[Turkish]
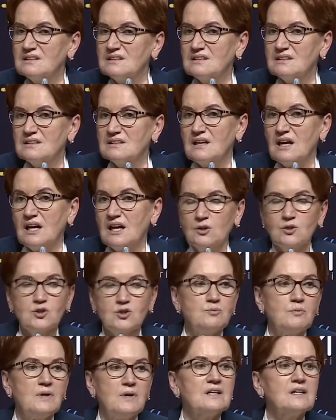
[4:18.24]
Cumhurbaşkanı
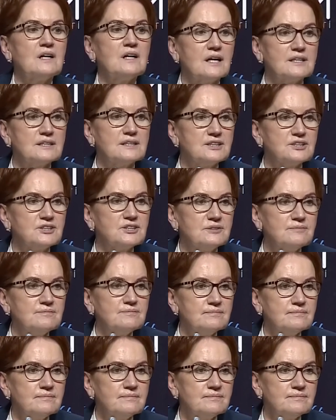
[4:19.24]
Osman Sayın kardeşim.